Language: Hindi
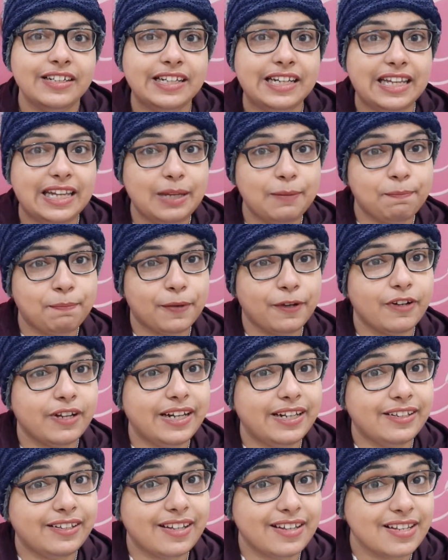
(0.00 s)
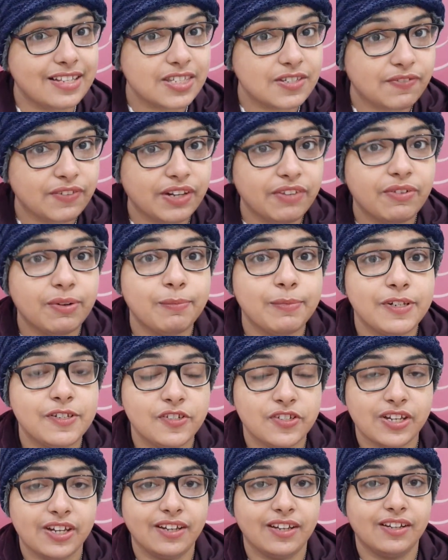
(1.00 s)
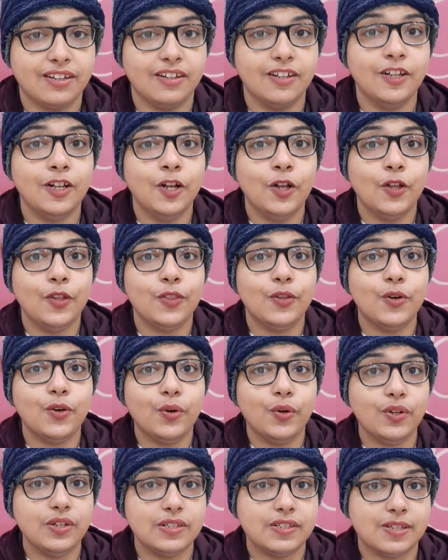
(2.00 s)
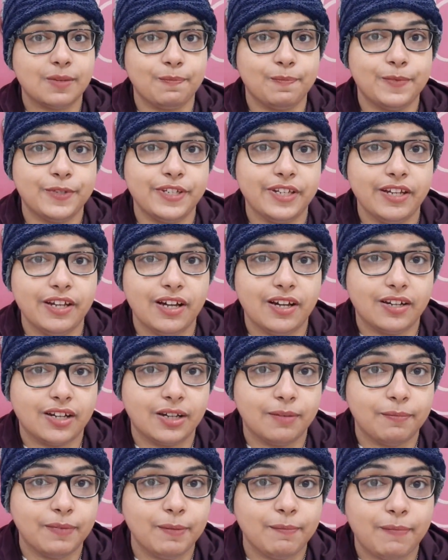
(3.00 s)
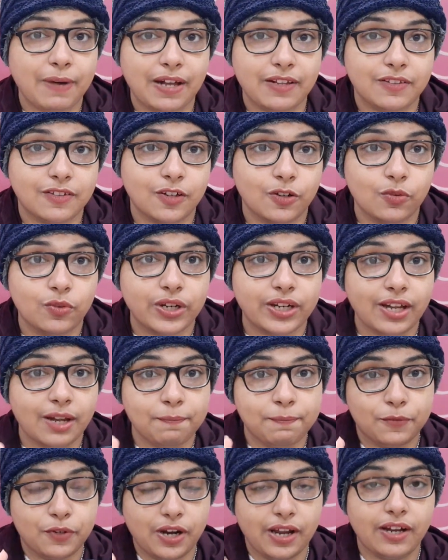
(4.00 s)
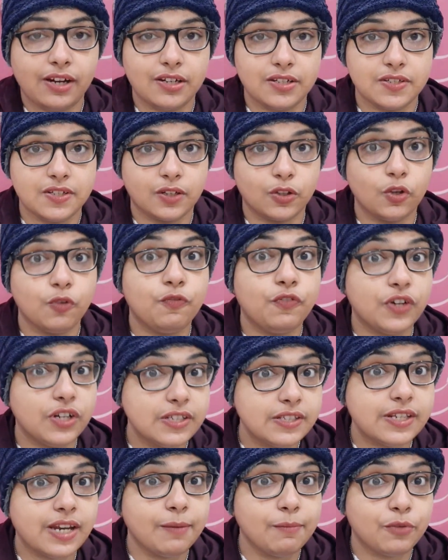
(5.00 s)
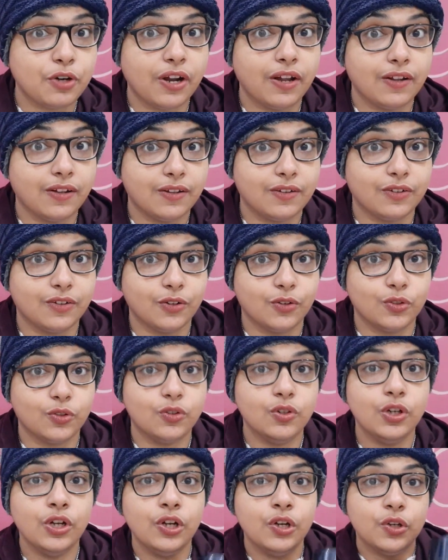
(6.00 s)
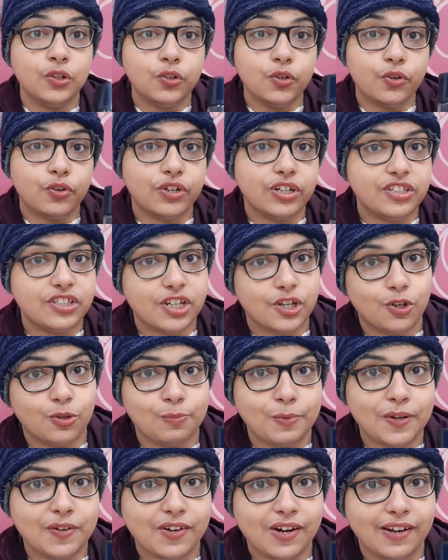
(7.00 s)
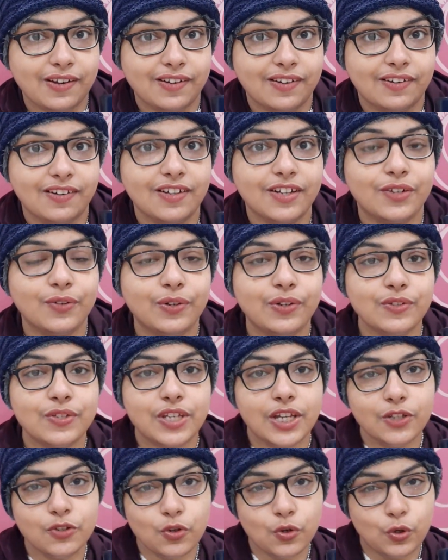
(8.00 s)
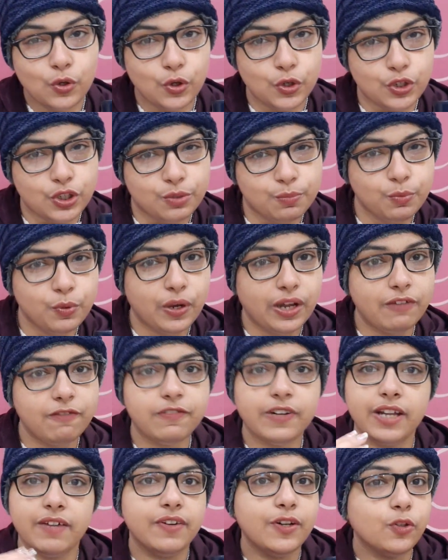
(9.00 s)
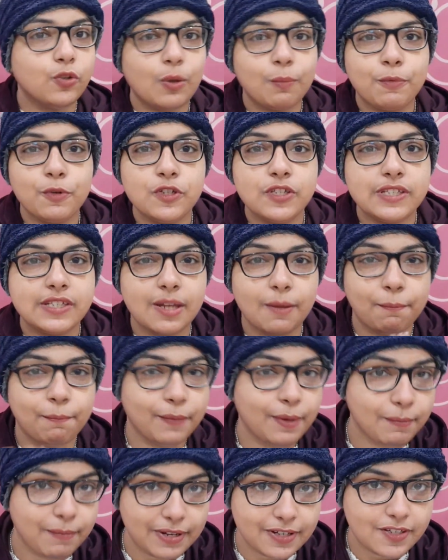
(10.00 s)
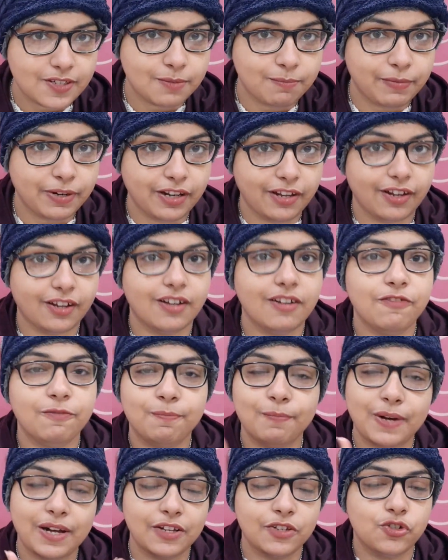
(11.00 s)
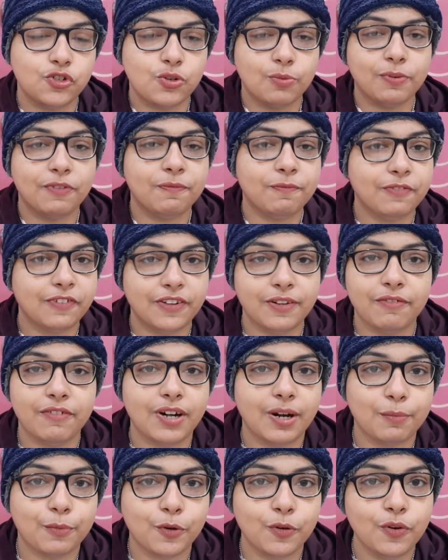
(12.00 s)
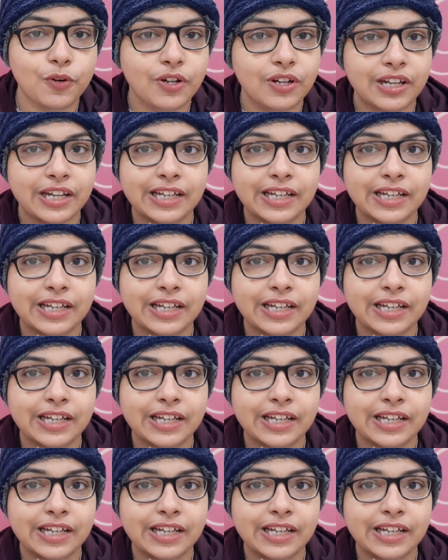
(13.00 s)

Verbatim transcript: डीप इंटेंस फ्लेवर मिल जाएगा तो सबसे अगर मैं बात करूं कि आप ट्राई कर सकते हो फर्स्ट टाइम ट्राई कर रहे हो तो तो रिच अरोमा ट्राई करना क्योंकि उसकी जो खुशबू है फ्लेवर तो आपको सब में बेस्ट मिलेगा पाँचों में फ्लेवर आपको